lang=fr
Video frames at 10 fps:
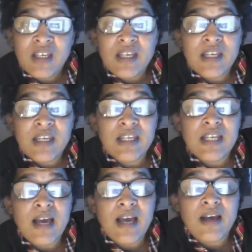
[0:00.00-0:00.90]
et il
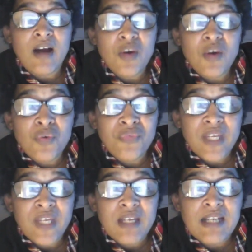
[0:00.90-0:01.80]
a
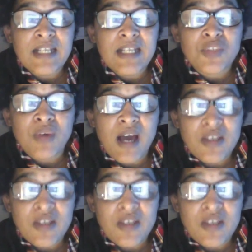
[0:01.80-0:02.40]
enlevé la lettre A.